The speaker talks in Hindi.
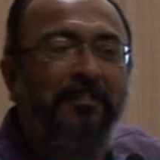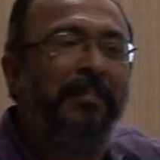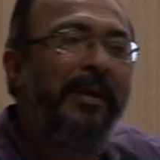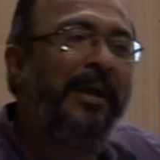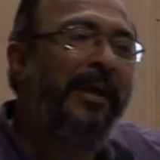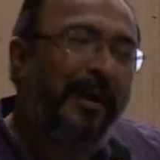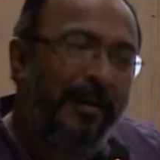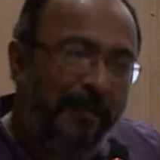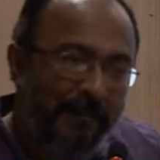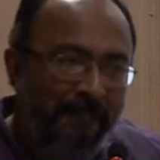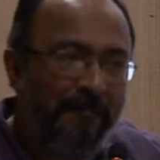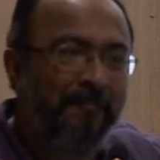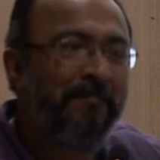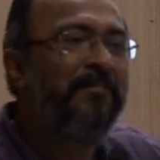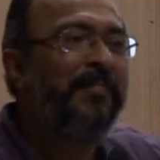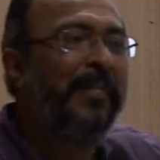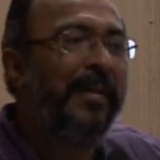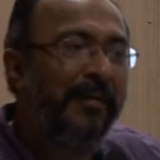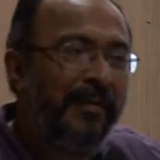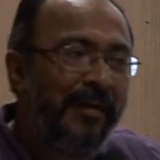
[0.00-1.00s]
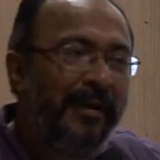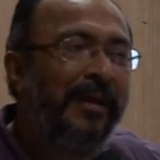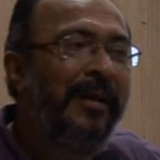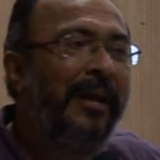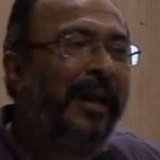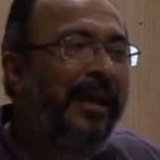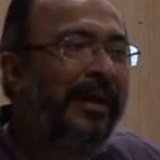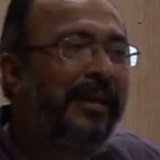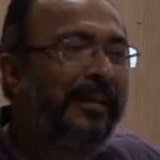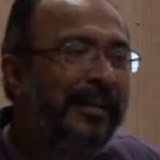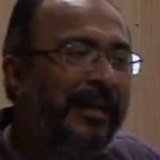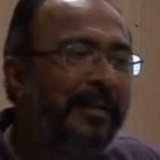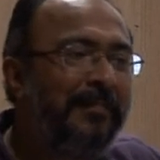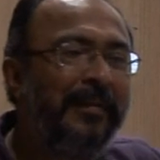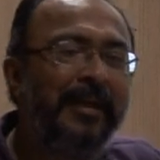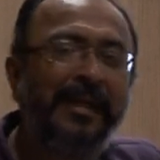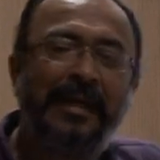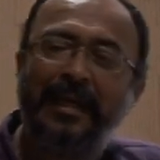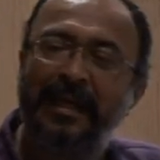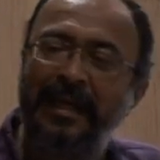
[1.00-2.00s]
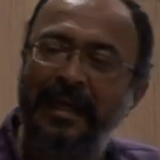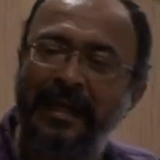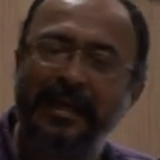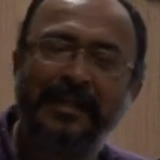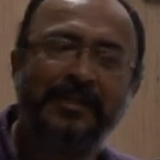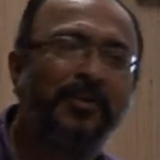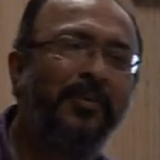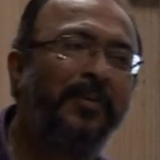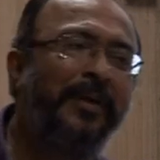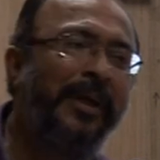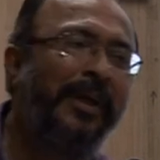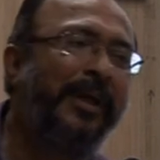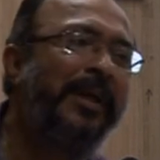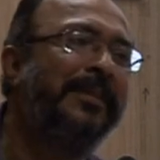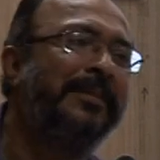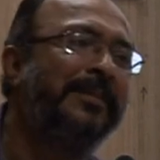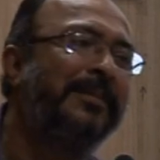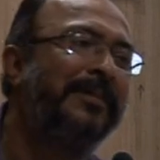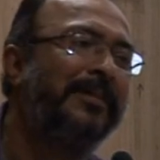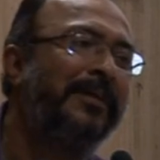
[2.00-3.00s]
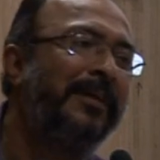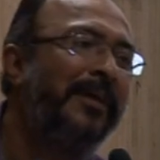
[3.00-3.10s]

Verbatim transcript: become like them? He is who he is.